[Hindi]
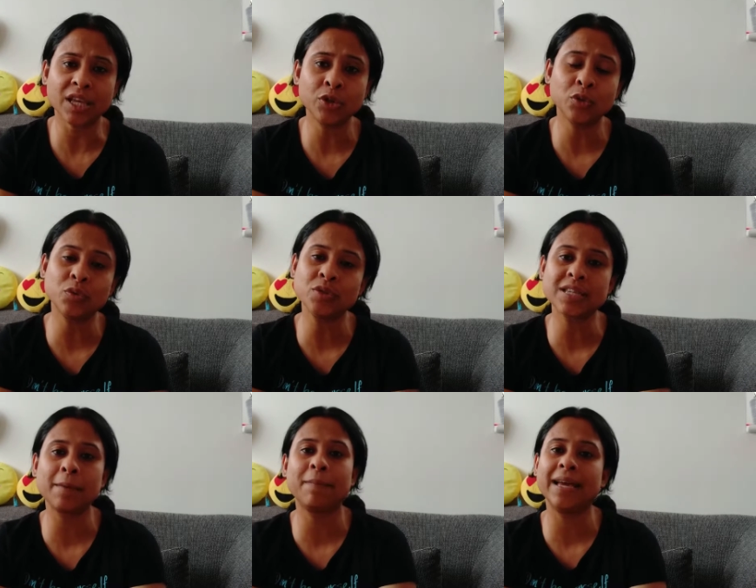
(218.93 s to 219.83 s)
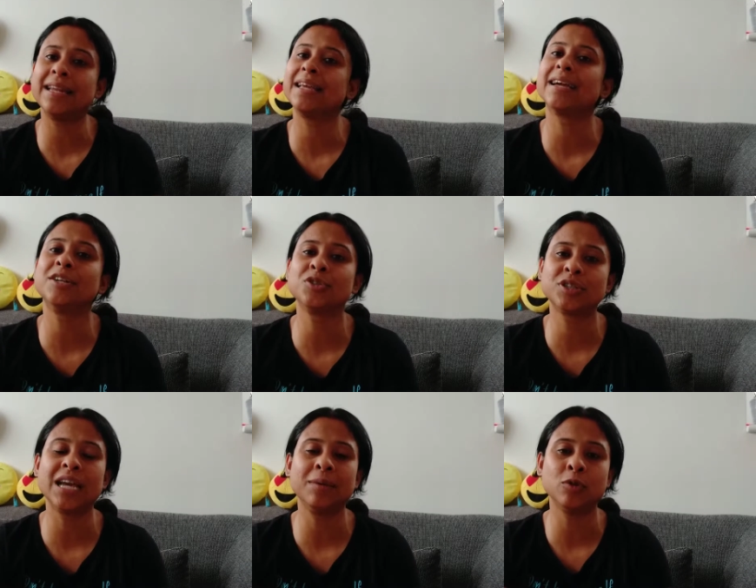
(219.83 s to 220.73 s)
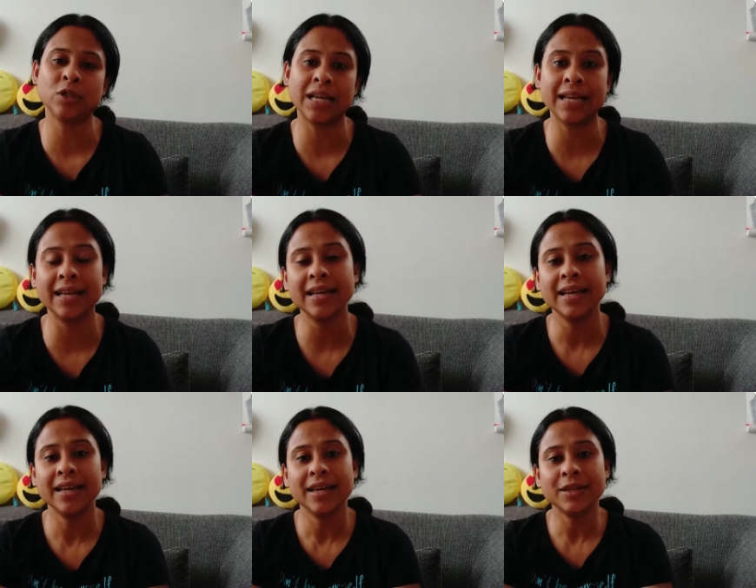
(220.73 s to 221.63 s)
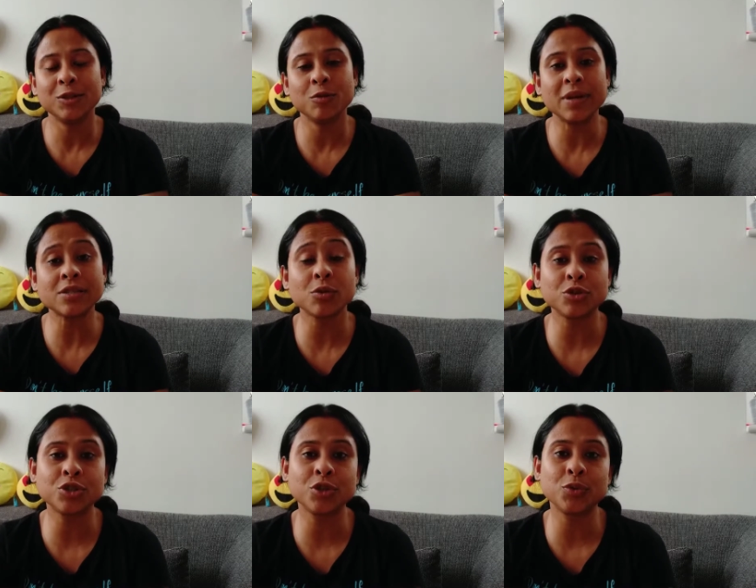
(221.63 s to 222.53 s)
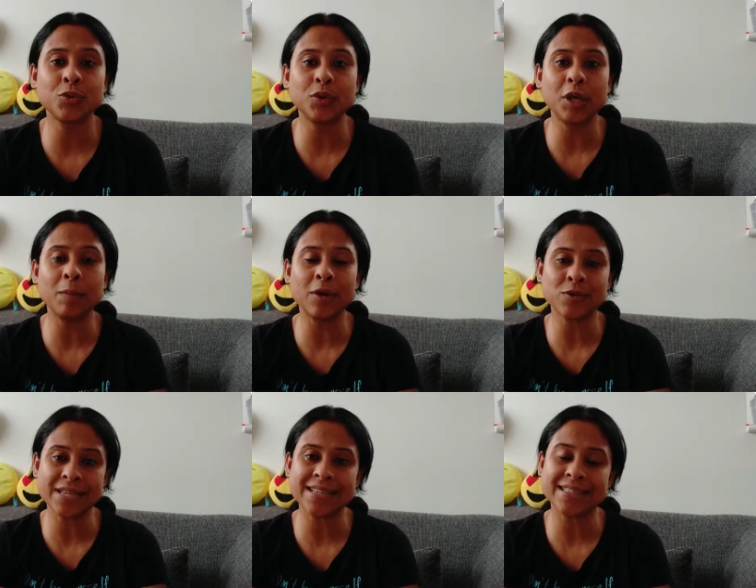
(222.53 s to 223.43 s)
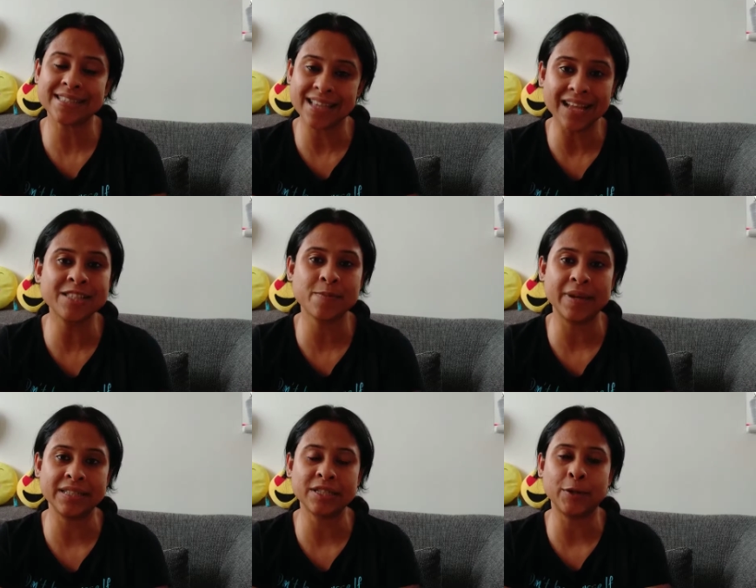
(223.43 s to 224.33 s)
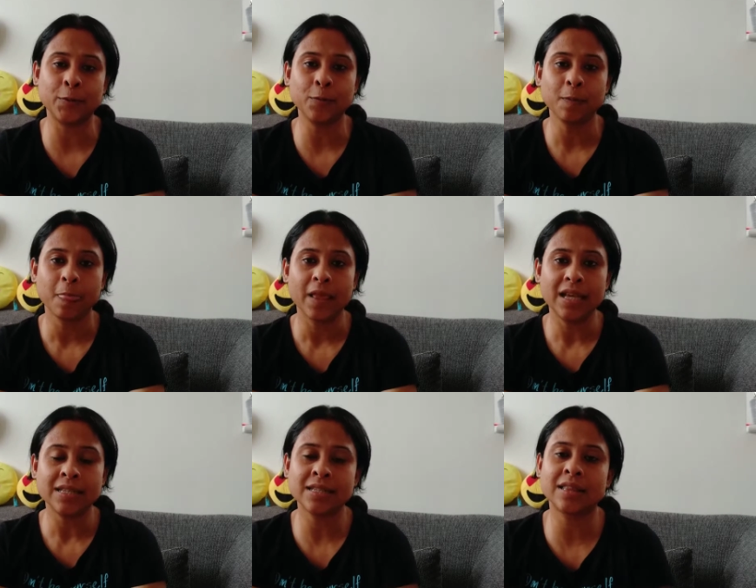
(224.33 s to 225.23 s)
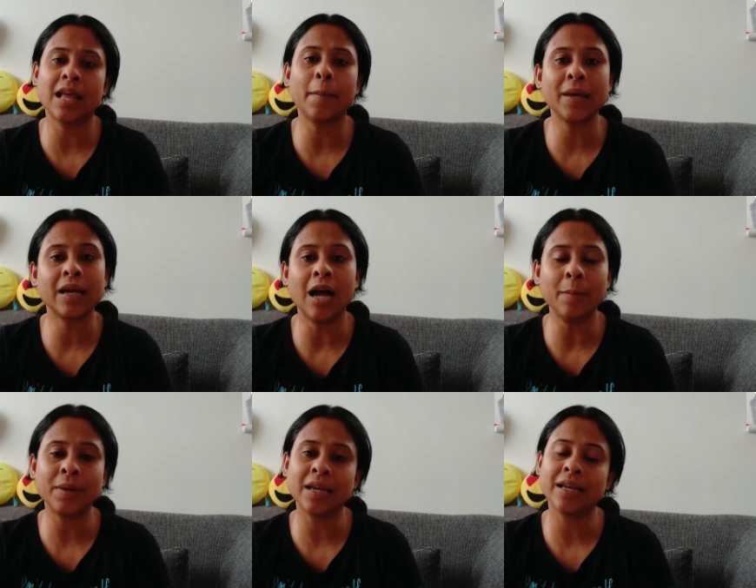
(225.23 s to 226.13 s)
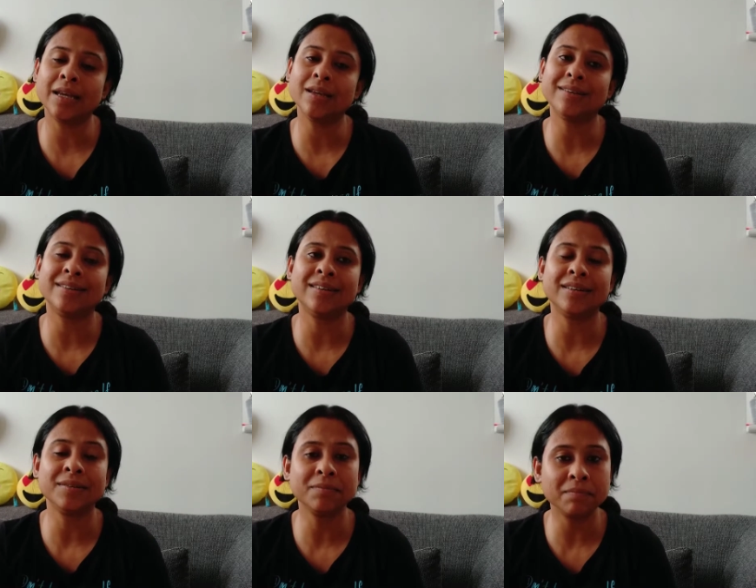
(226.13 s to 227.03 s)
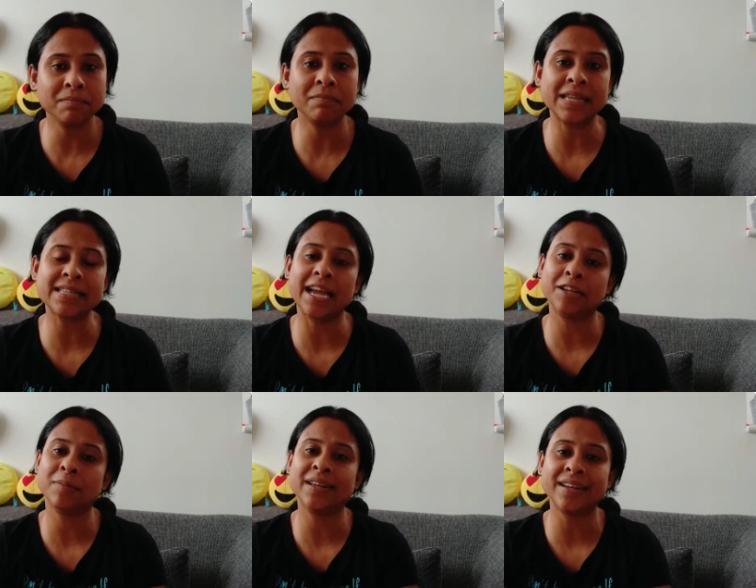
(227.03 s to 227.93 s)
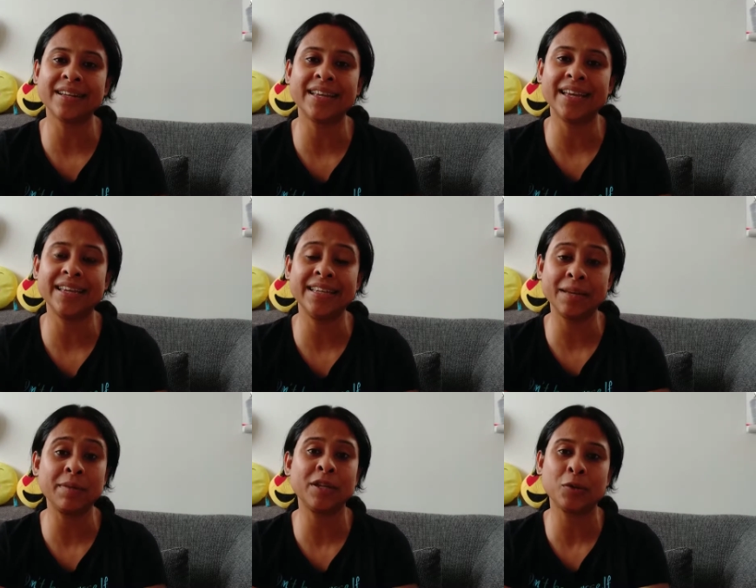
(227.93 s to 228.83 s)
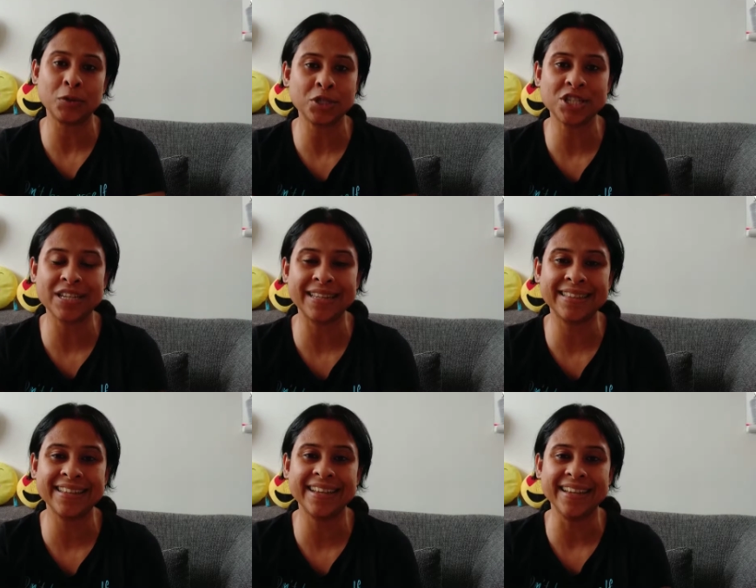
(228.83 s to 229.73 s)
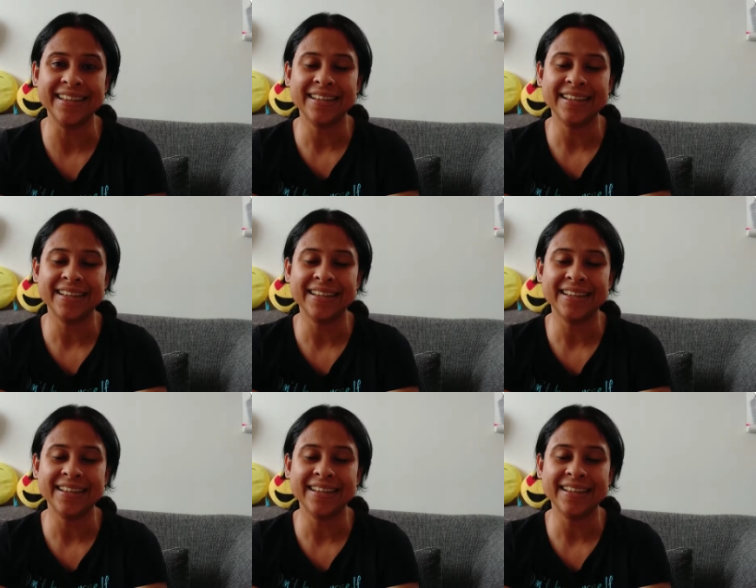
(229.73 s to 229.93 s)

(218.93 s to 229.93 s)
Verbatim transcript: तो उसके पहले का जो टाइम होता है तो मैं सोचती हूँ कि मैं उसके साथ स्पेंड करूँ जितना भी काम रहे आ, मैं साइड में रख के ये मेरी कोशिश रहती है